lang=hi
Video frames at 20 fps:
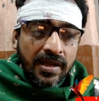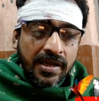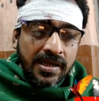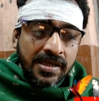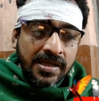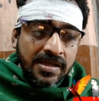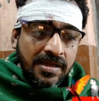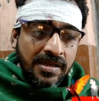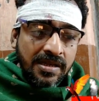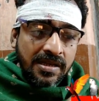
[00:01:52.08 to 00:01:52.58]

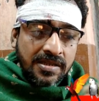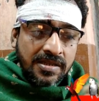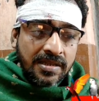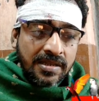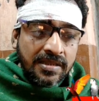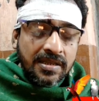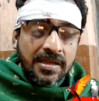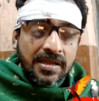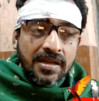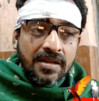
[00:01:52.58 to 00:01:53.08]
इसके
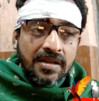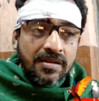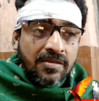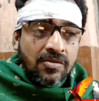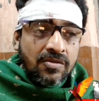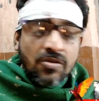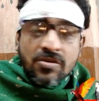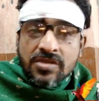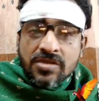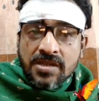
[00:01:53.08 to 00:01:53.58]
चलते
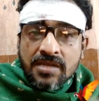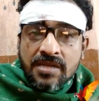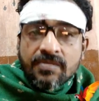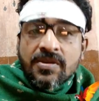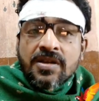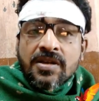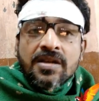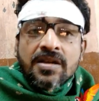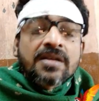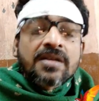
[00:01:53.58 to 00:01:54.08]
टॉक्सिन
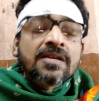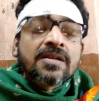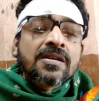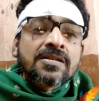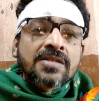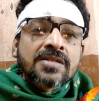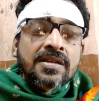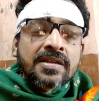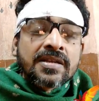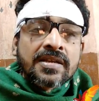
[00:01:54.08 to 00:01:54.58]
वगैरह घर
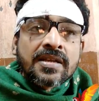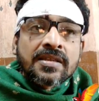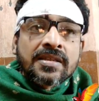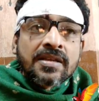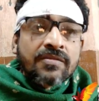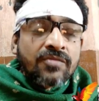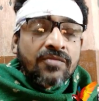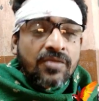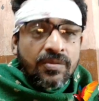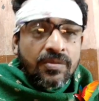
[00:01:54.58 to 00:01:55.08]
चले जाते
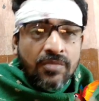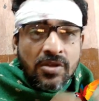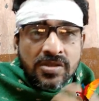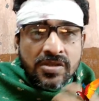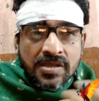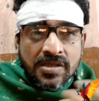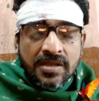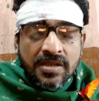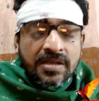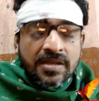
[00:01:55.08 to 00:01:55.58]
हैं फूड
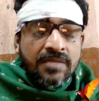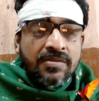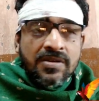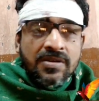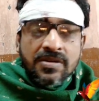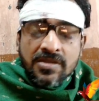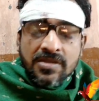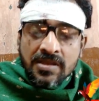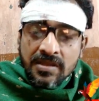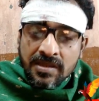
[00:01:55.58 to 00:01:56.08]
पॉइजनिंग के
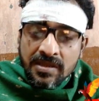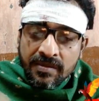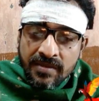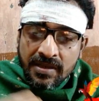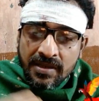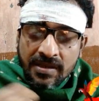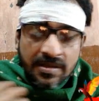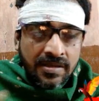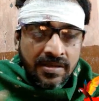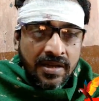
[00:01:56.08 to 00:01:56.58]
चलते
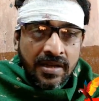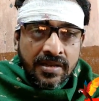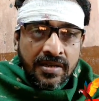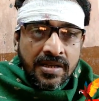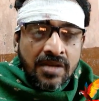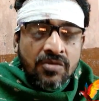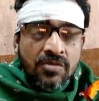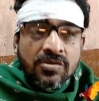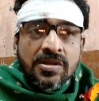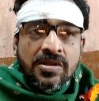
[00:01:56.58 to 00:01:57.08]
भी
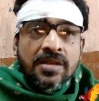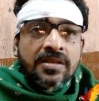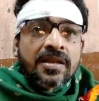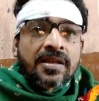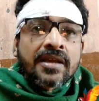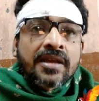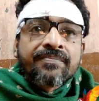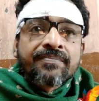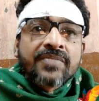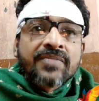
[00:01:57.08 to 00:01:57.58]
डायरिया हो सकता
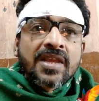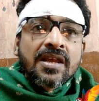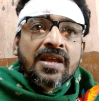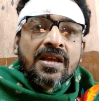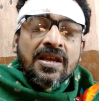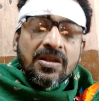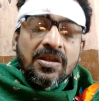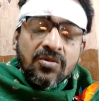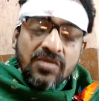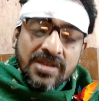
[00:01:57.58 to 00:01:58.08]
है
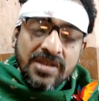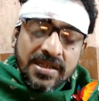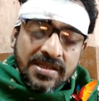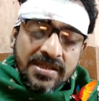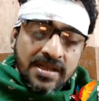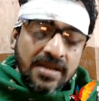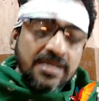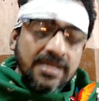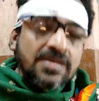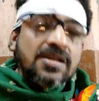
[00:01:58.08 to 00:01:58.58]
तो ये
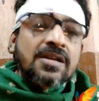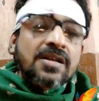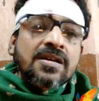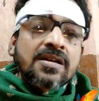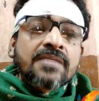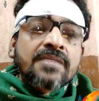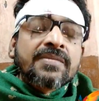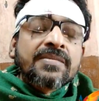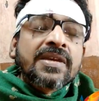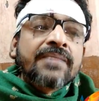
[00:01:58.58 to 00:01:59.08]
सारे
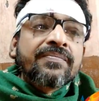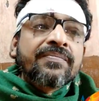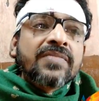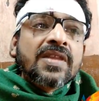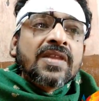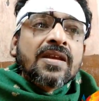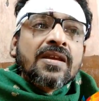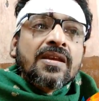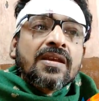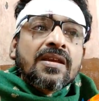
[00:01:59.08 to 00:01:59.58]
चक्कर में
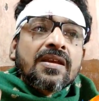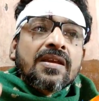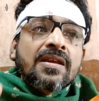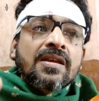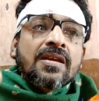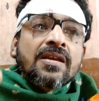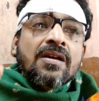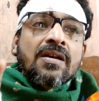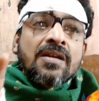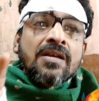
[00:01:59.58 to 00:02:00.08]

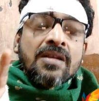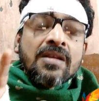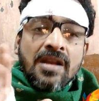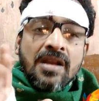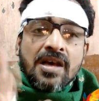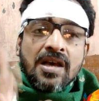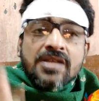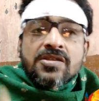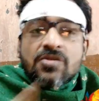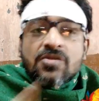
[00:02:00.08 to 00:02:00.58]

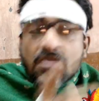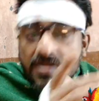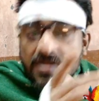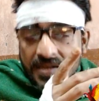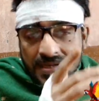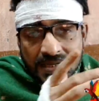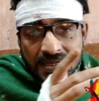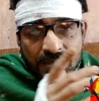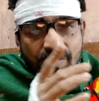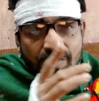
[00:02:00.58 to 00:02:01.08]
लास्ट और एक
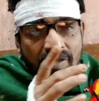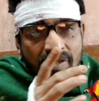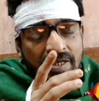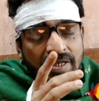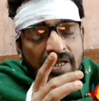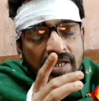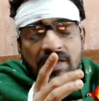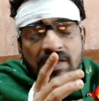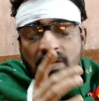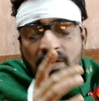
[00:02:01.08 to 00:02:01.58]
टिप्स
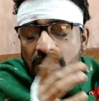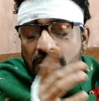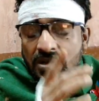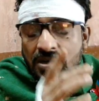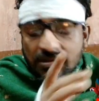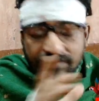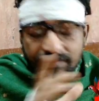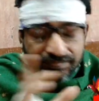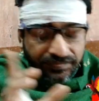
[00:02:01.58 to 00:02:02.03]
देना चाहूँगा